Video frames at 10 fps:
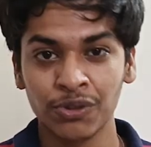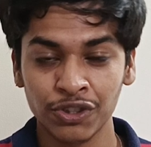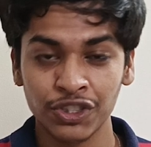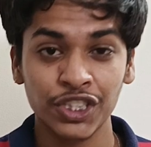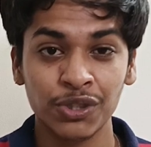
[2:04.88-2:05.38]

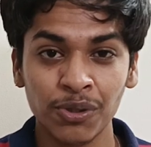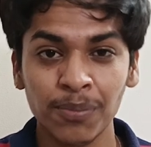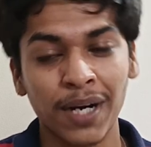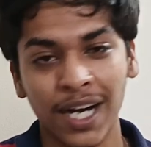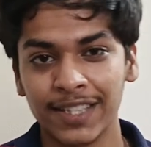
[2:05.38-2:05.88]
दोनों चीतों को
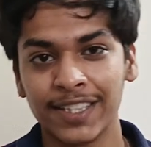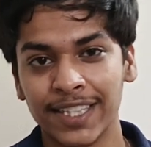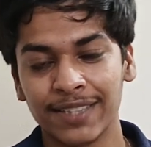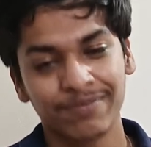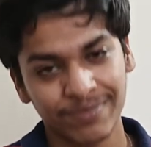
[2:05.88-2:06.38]
भगा
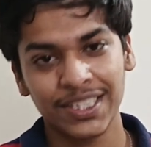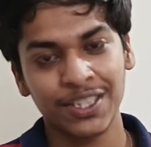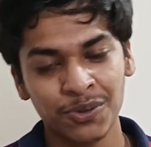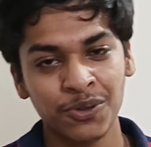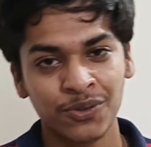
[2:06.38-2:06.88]
देगा
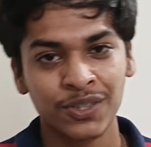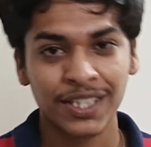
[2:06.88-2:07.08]
यू नो